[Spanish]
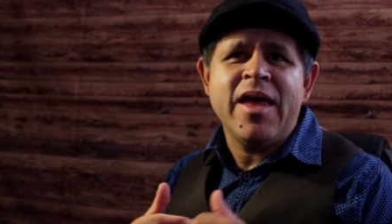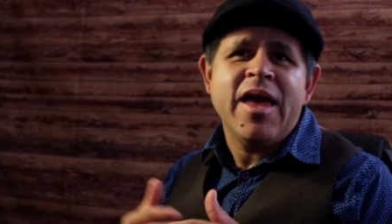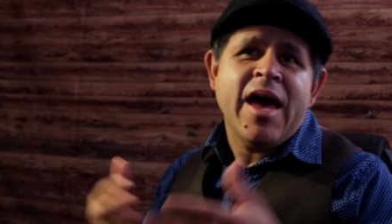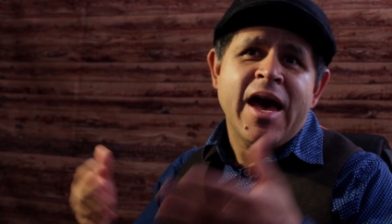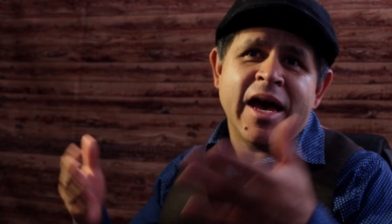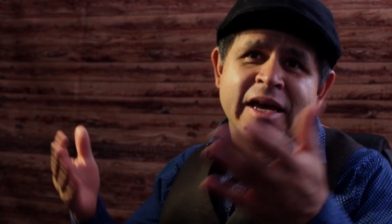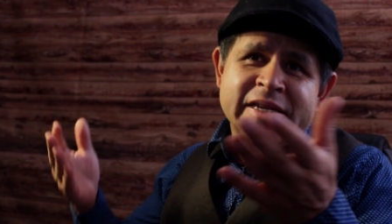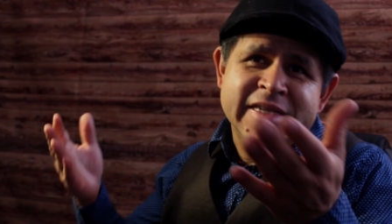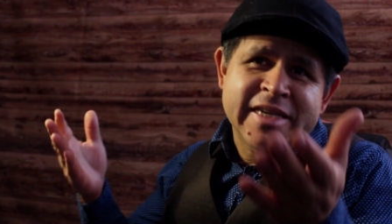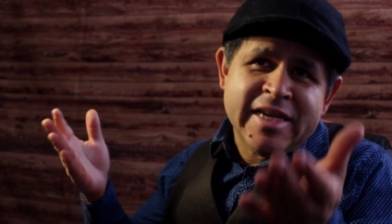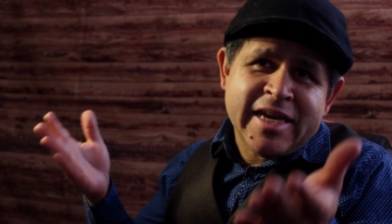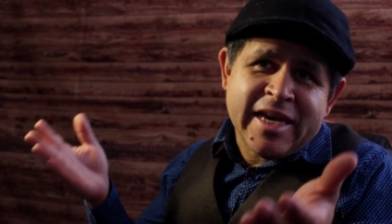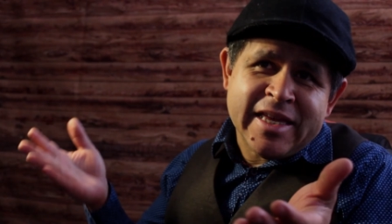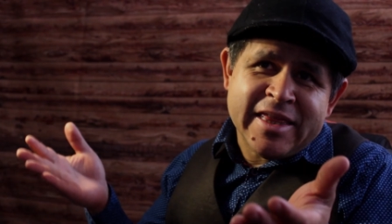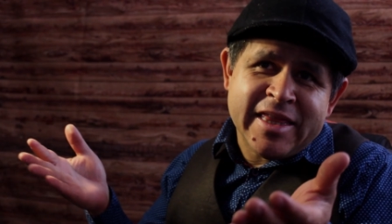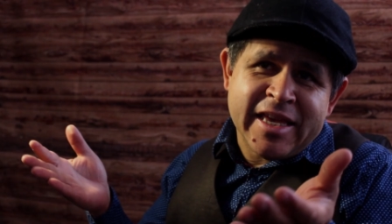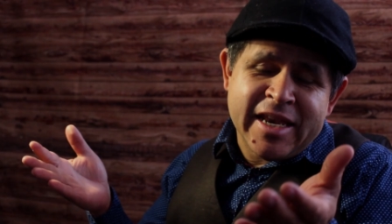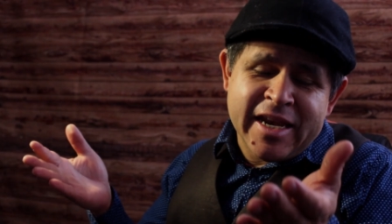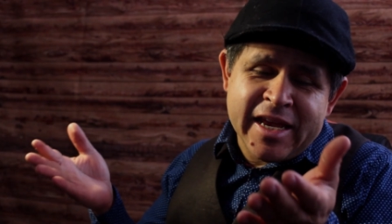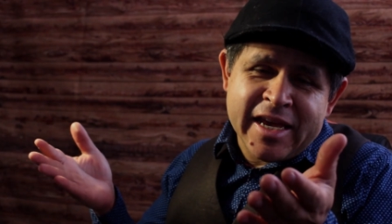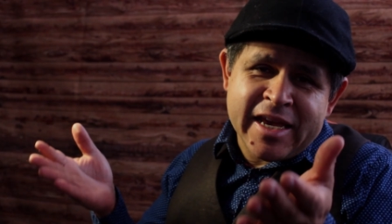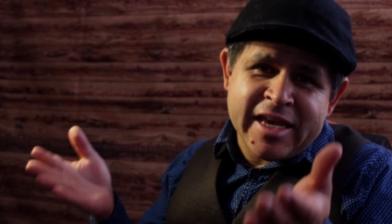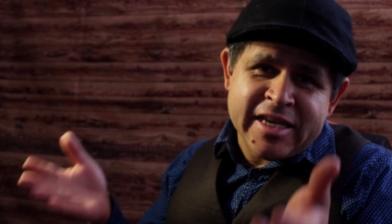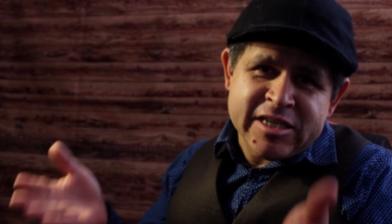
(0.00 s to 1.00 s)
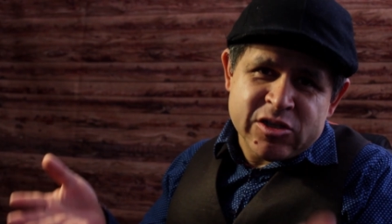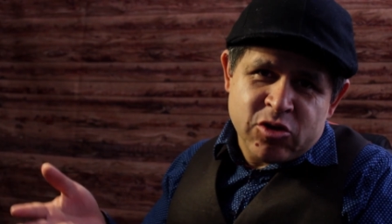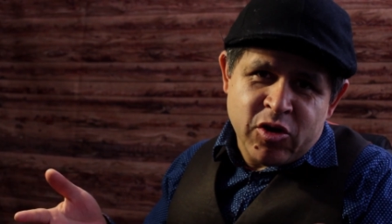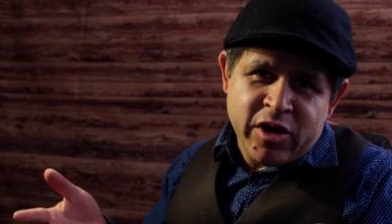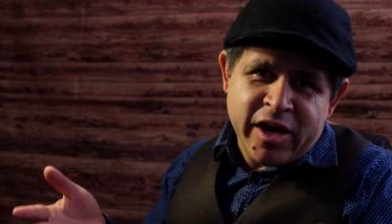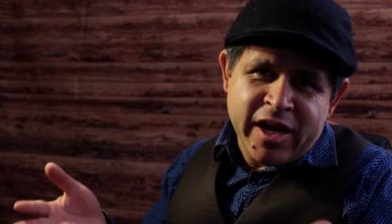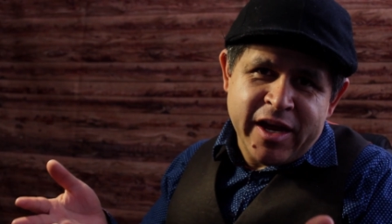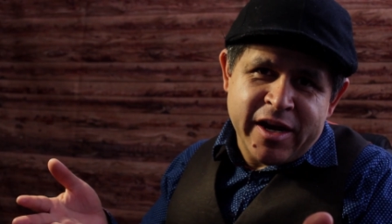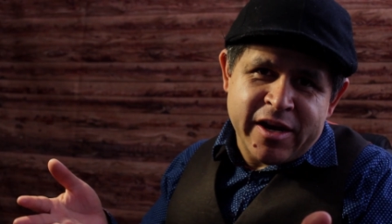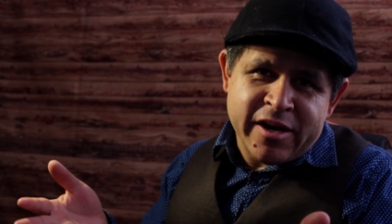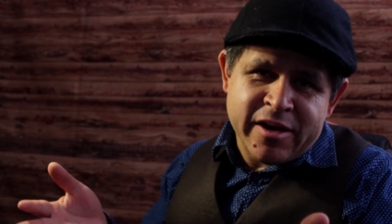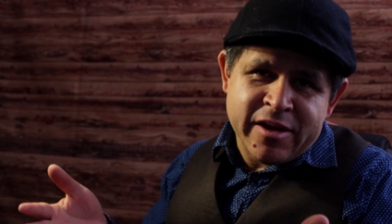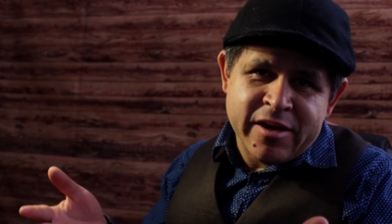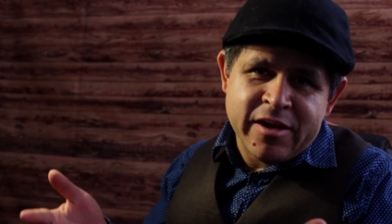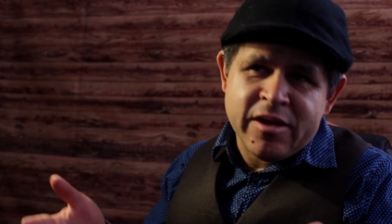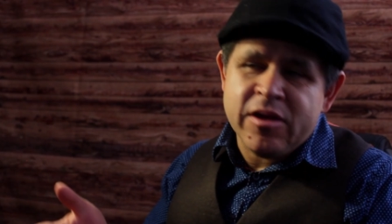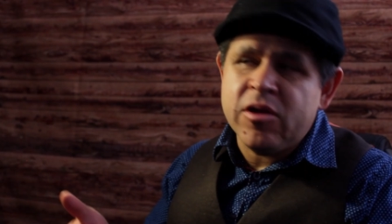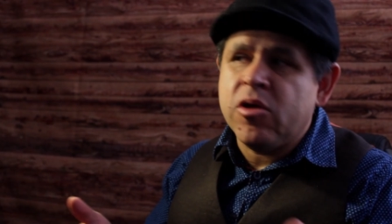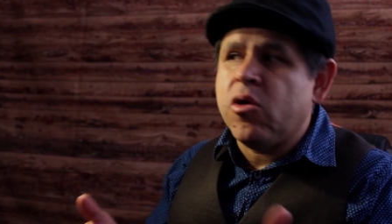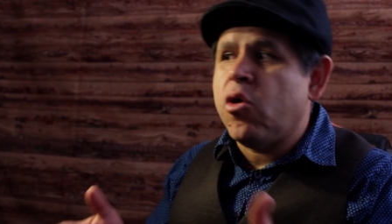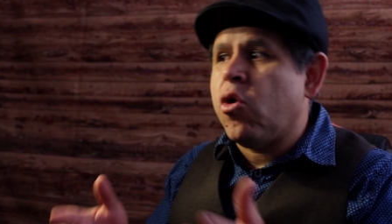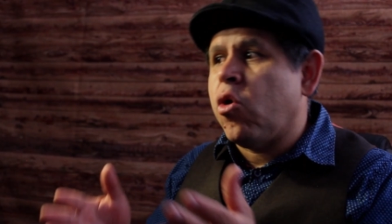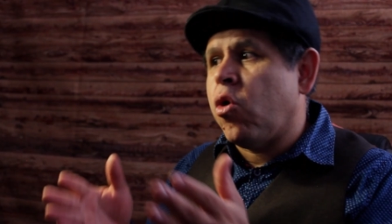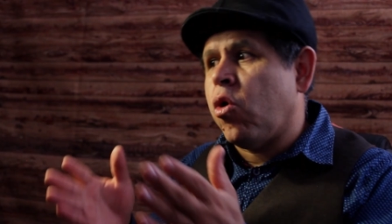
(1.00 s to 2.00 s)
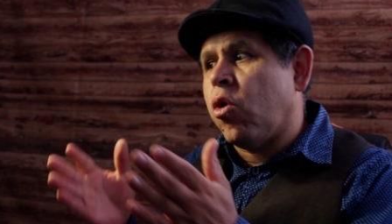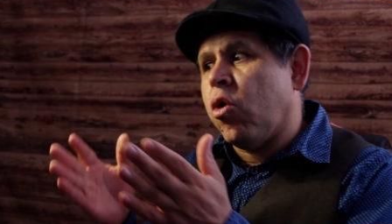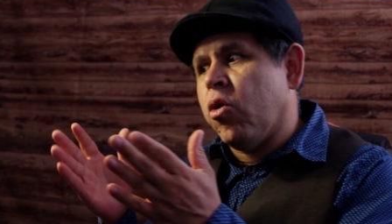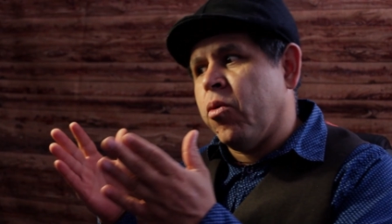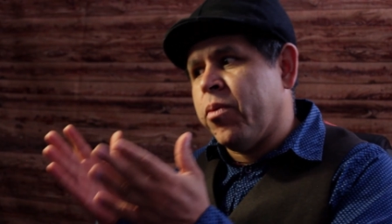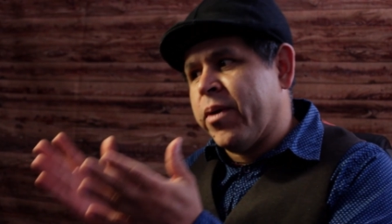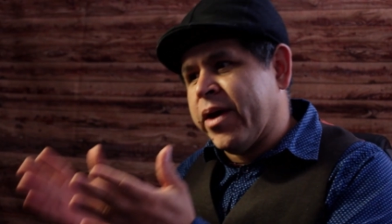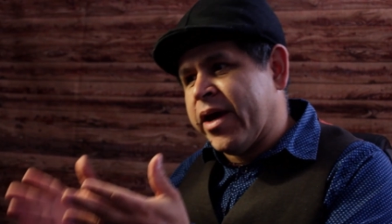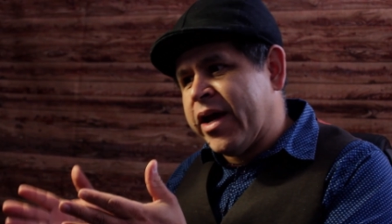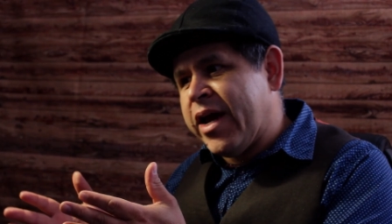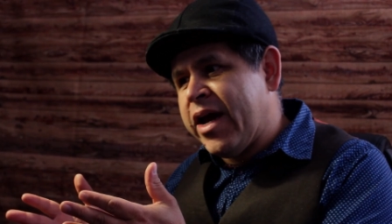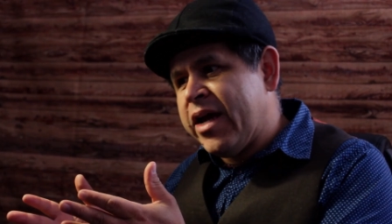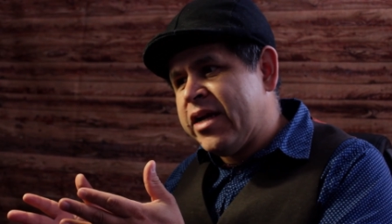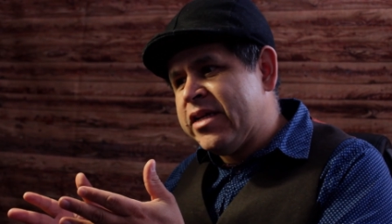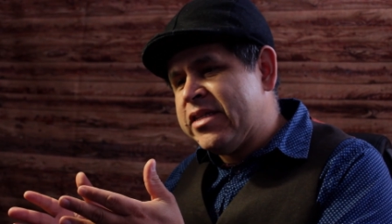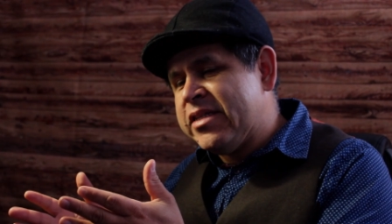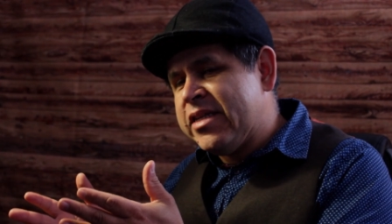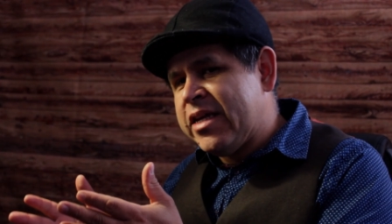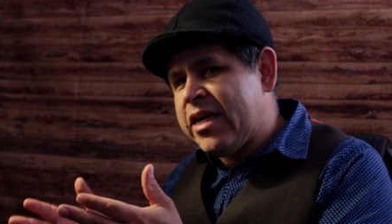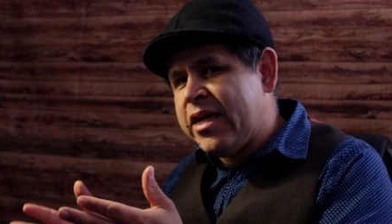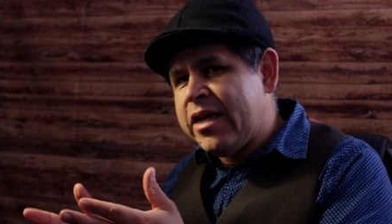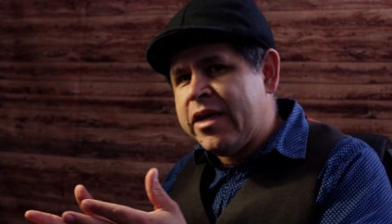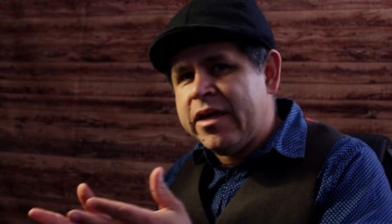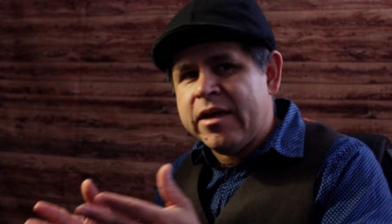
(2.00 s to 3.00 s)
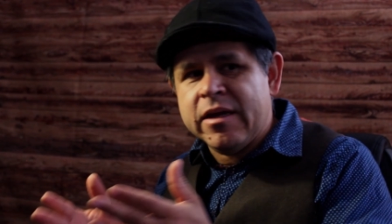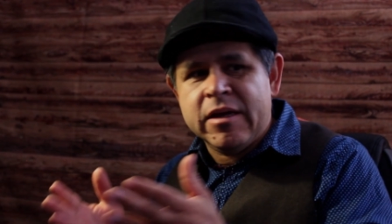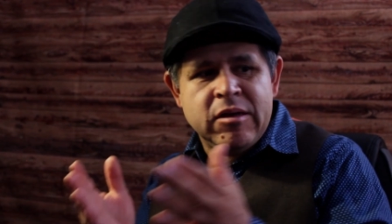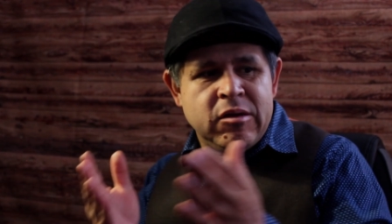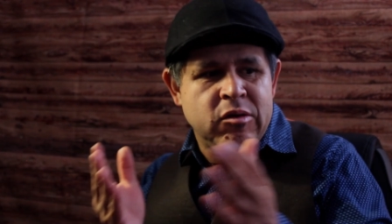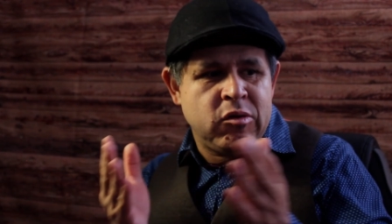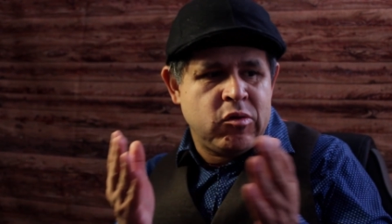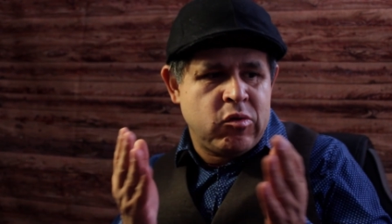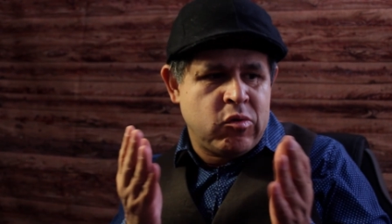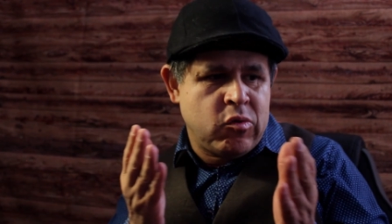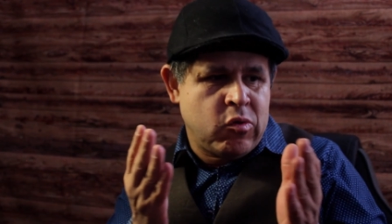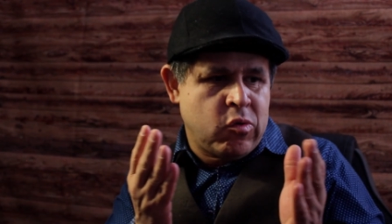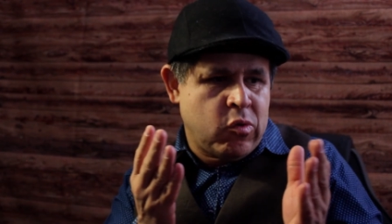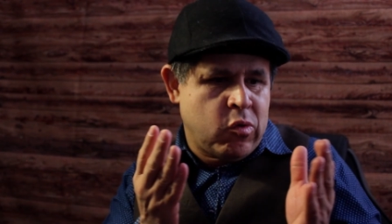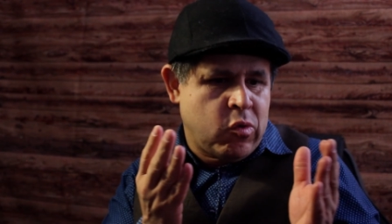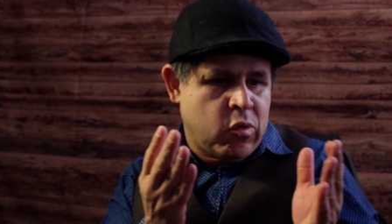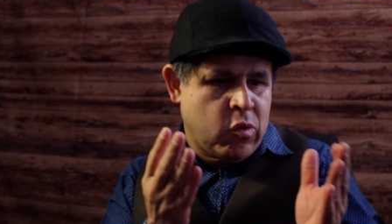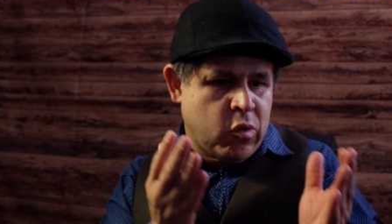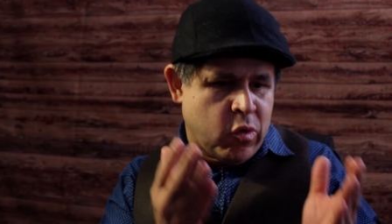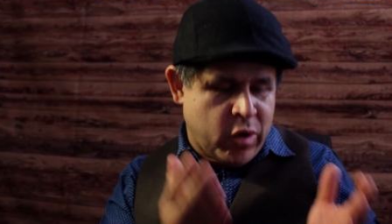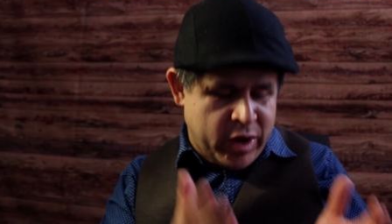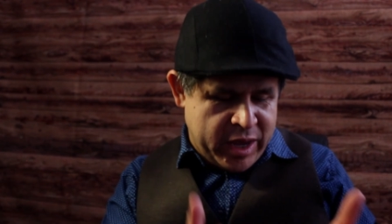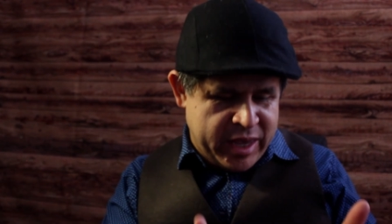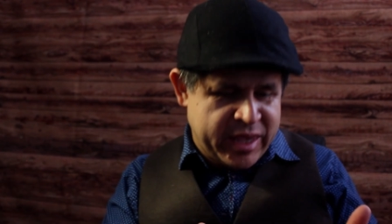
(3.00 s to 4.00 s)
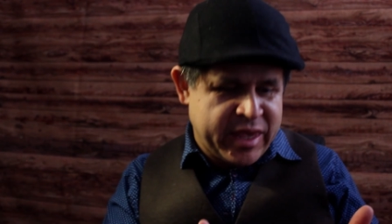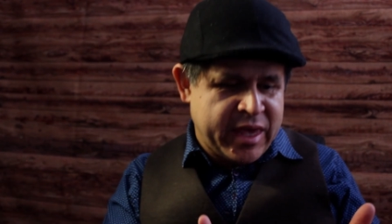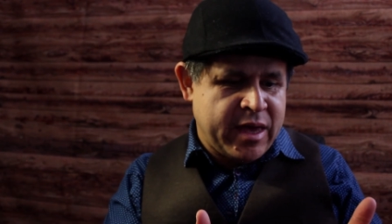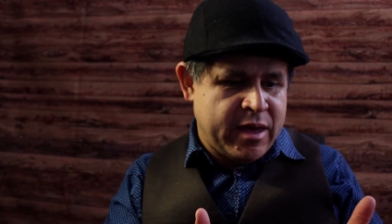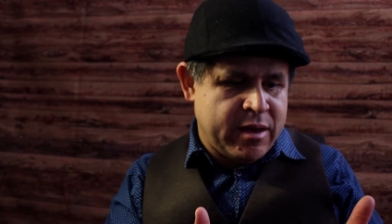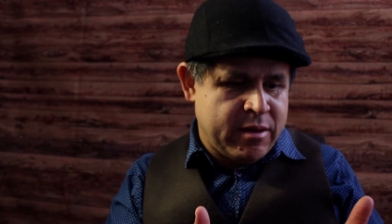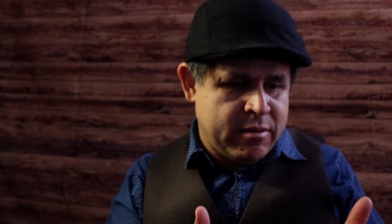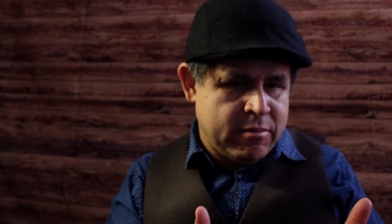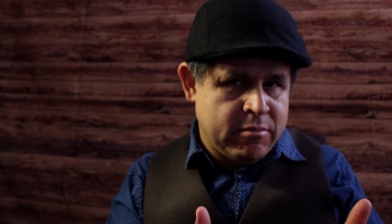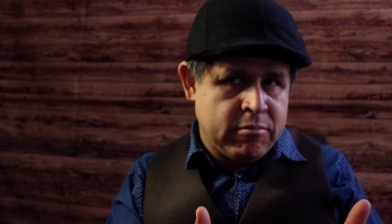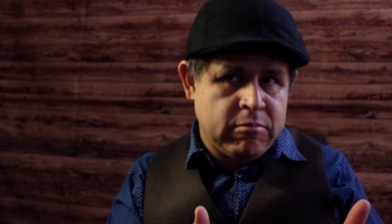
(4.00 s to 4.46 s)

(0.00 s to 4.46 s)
Así que tiene que escoger o vengarse o ella.